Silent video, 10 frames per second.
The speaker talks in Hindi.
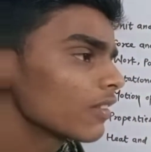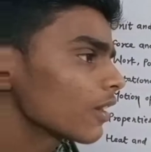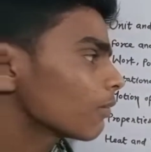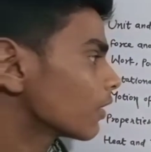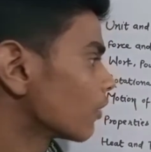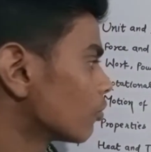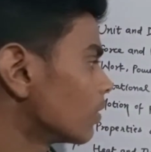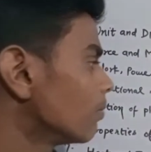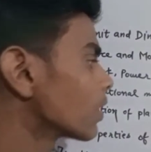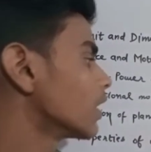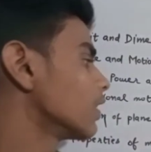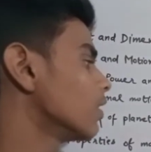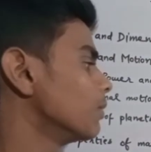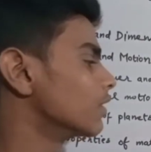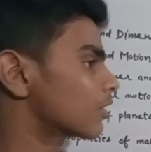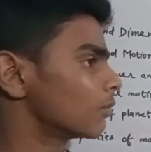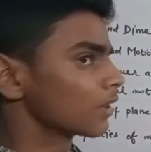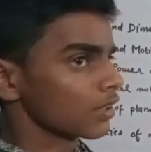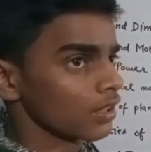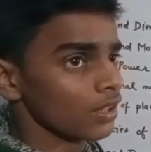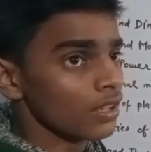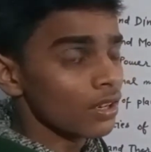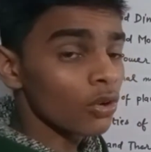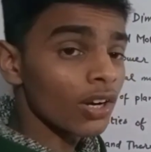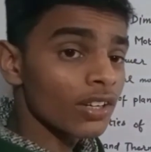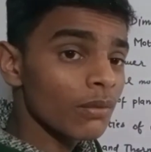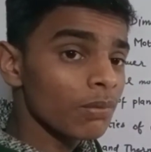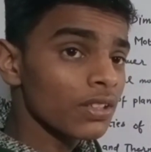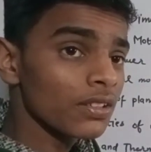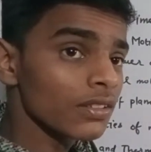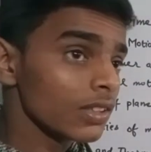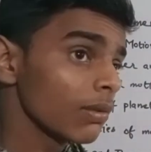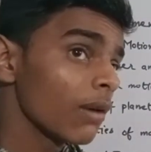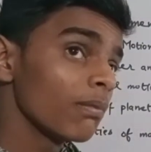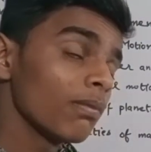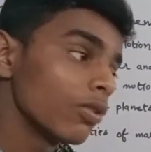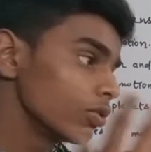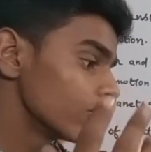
सब क्लासों में हम मैकेनिकल फिजिक्स पढ़ते हैं क्वांटम फिजिक्स जब आप